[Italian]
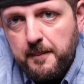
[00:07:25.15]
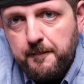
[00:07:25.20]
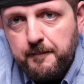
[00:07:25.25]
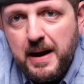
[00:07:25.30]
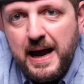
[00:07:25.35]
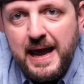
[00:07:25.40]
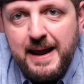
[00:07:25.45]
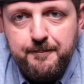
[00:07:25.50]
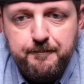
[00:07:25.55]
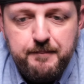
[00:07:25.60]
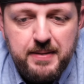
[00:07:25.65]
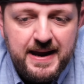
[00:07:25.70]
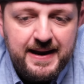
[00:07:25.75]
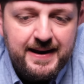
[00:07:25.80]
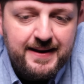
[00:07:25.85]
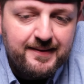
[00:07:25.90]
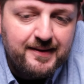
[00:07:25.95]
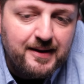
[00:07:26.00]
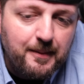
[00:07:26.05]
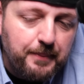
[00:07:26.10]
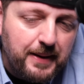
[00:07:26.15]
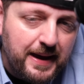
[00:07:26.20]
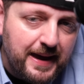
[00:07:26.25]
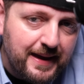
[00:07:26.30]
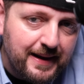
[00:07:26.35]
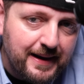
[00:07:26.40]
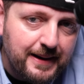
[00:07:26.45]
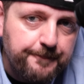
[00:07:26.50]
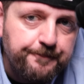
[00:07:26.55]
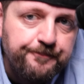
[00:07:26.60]
ma è bene
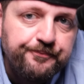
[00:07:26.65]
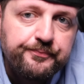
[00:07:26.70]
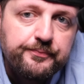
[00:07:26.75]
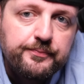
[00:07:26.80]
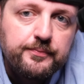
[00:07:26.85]
sapere